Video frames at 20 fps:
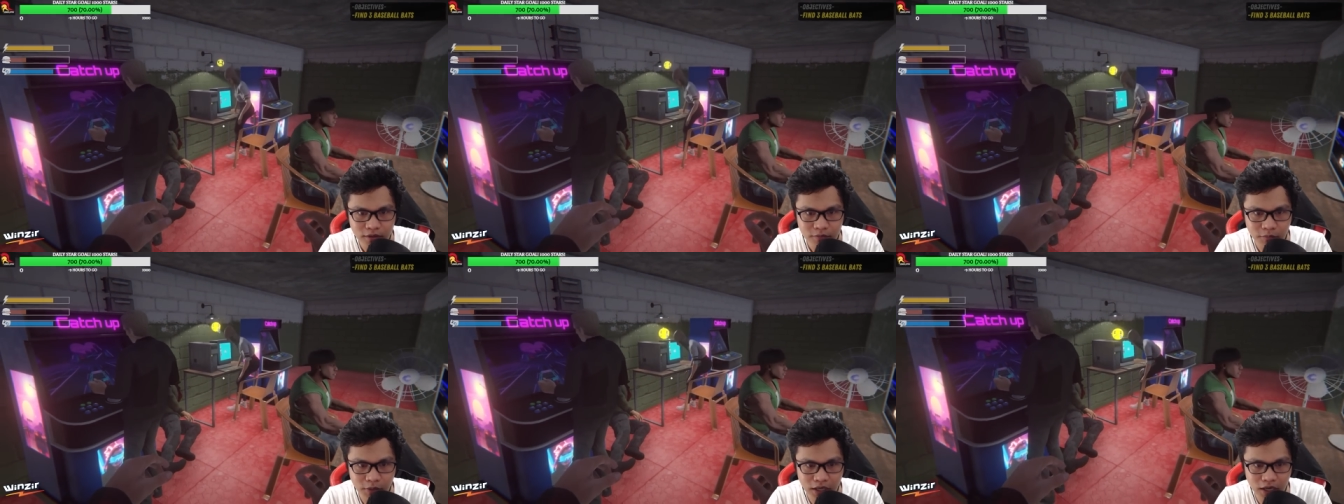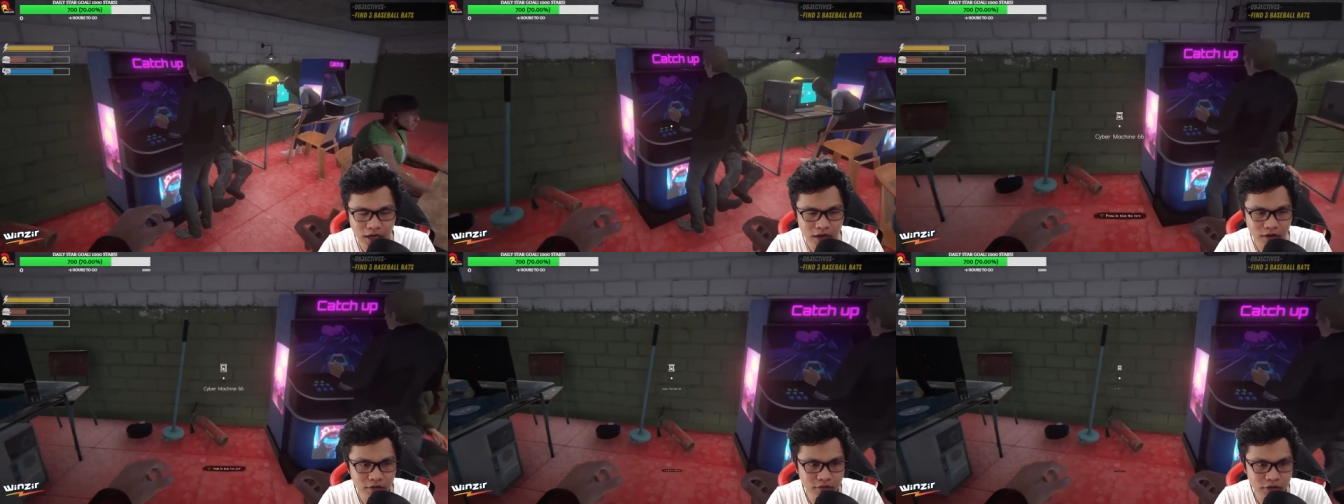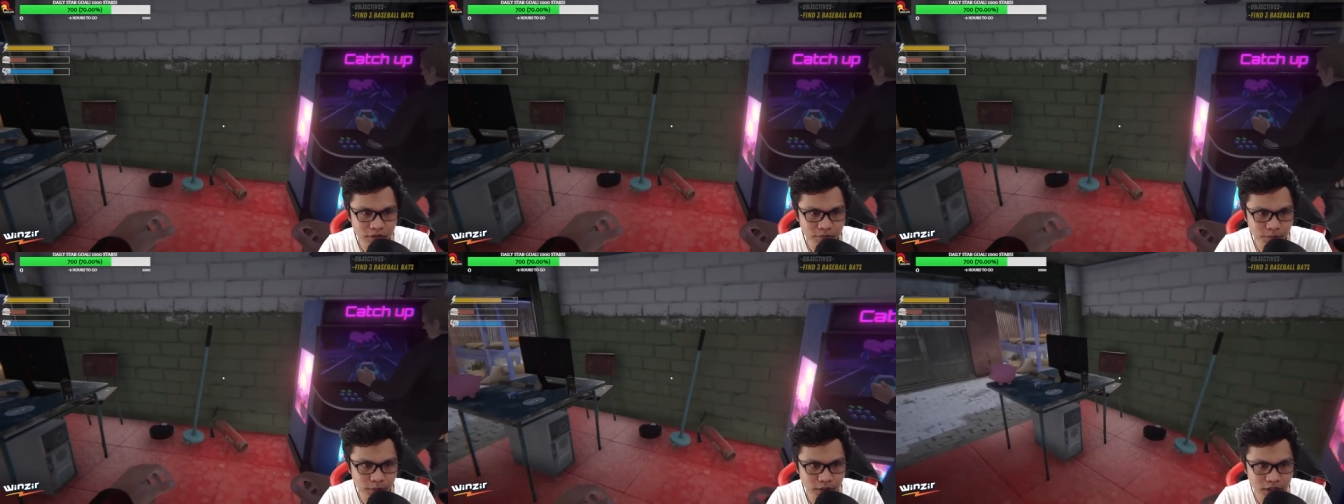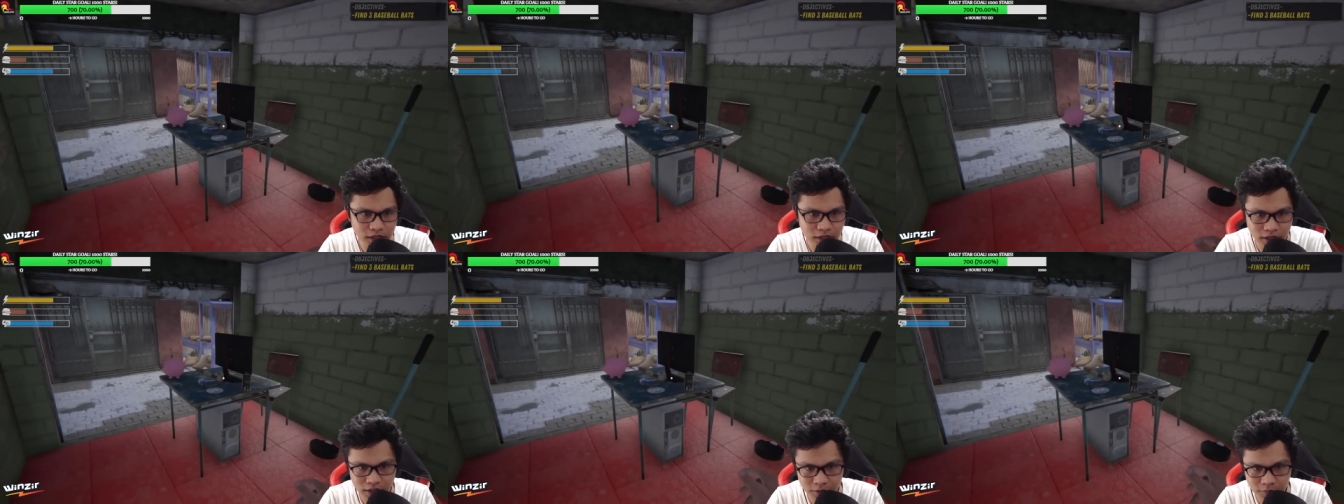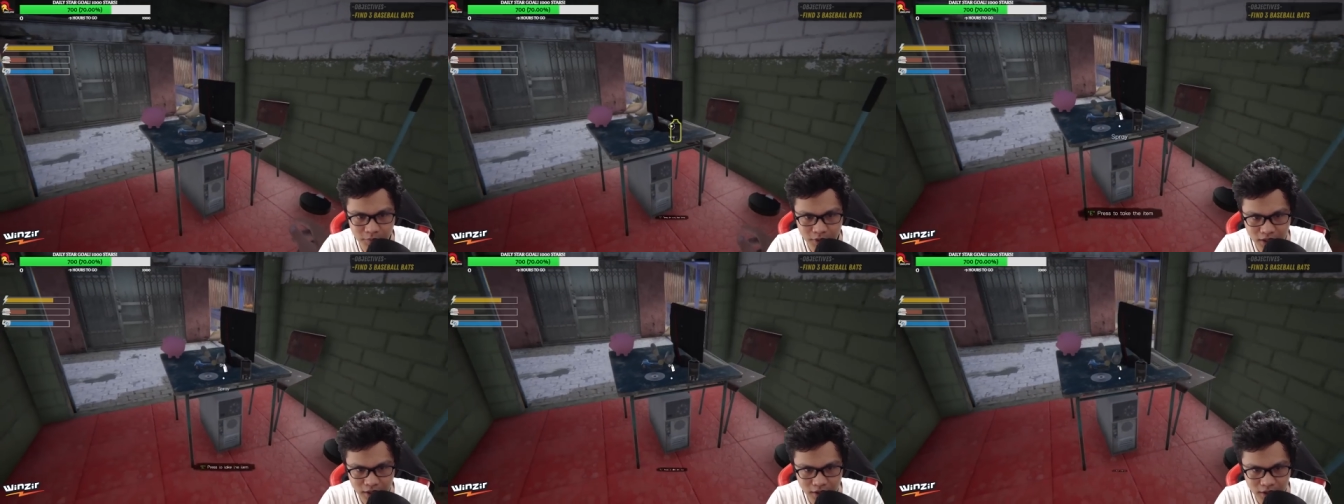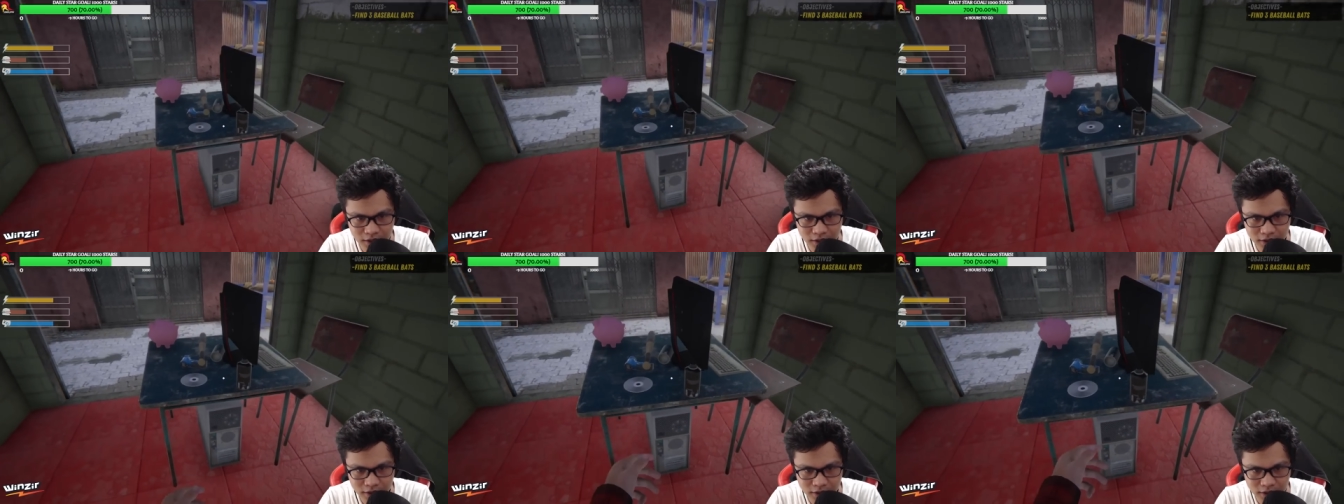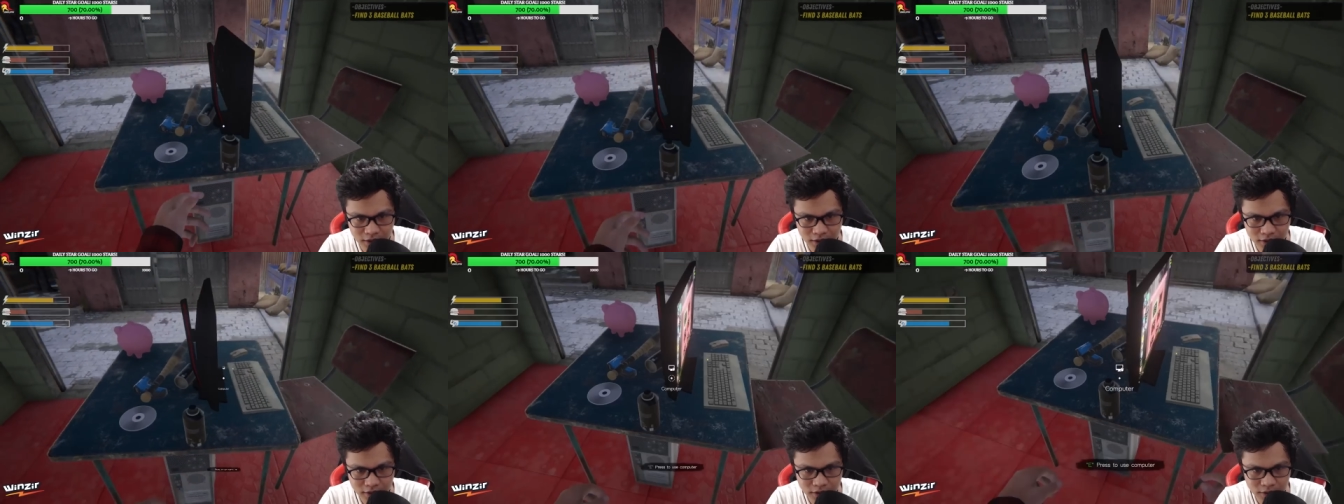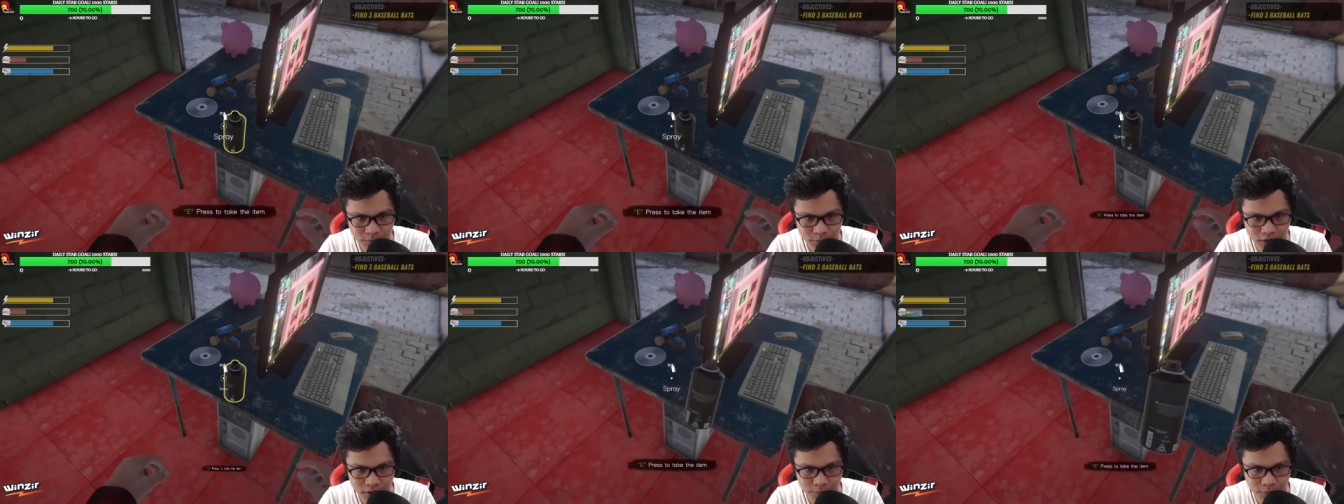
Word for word: Mangawat pa kang animala ka ha. Napakay